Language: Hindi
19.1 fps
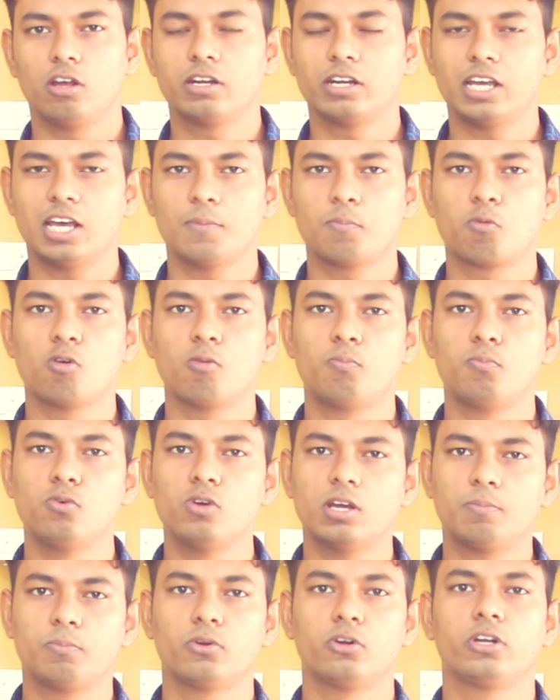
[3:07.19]
और ना आपको
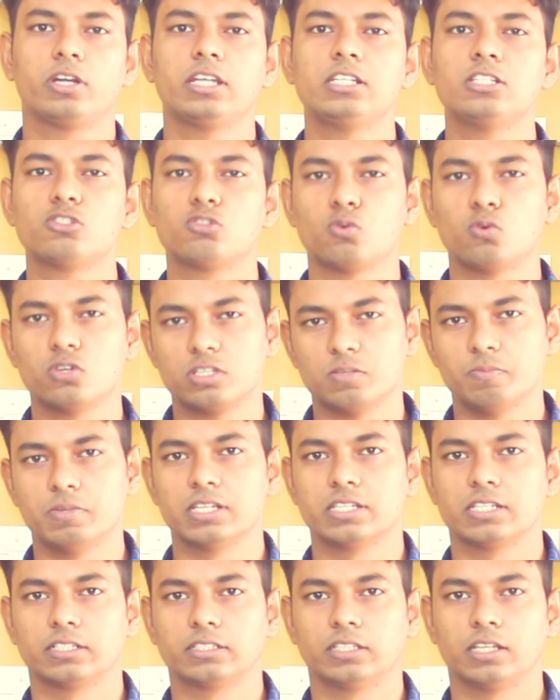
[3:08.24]
पूरा प्रोटीन सोर्स
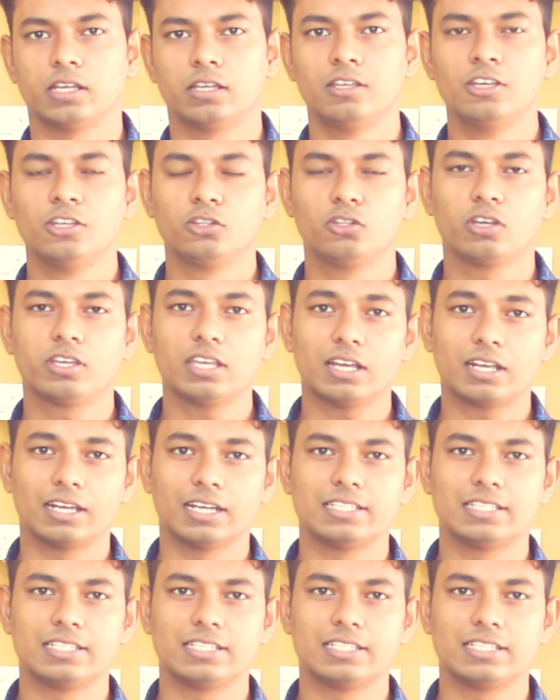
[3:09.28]
मिल सकता है तो क्या